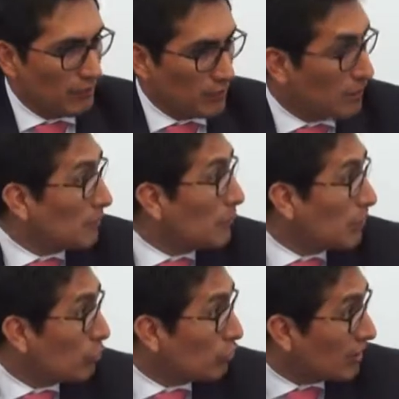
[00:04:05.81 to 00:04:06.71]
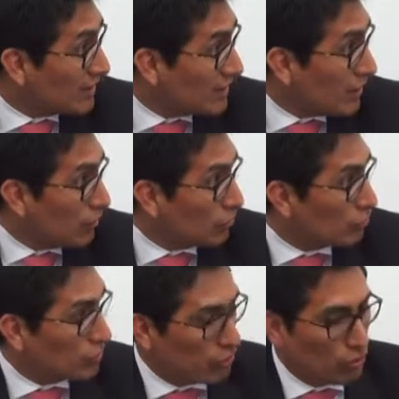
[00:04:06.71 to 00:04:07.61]
fundamentalmente
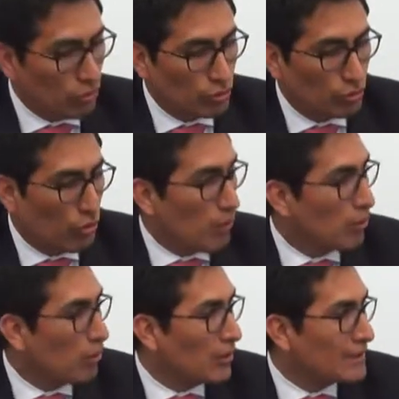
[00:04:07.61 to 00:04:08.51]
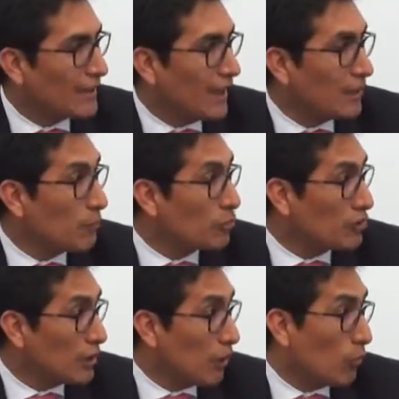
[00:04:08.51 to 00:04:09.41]
Montesinos y todos sus colaboradores han
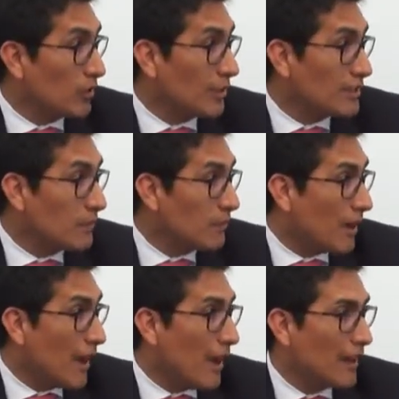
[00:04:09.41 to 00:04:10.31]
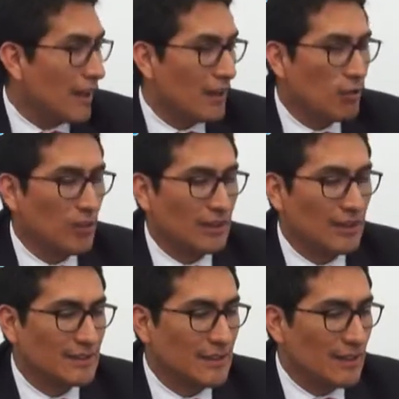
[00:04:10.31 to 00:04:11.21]
depositado en cuentas cifradas,
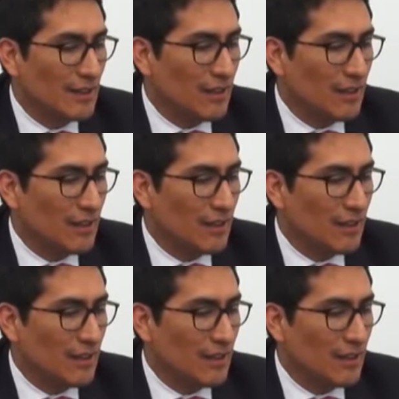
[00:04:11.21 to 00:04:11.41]
cuentas